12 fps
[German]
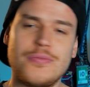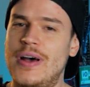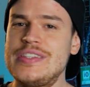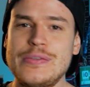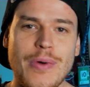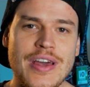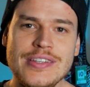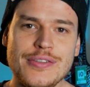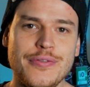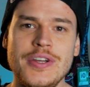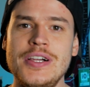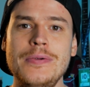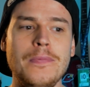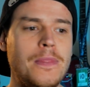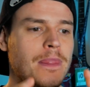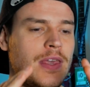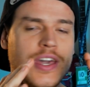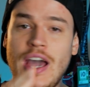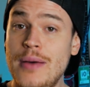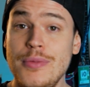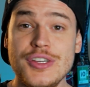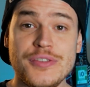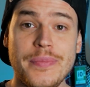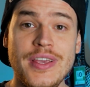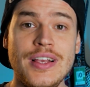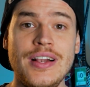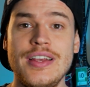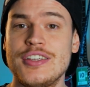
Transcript: Schwarz-Weiß-Film, Kammerspiel.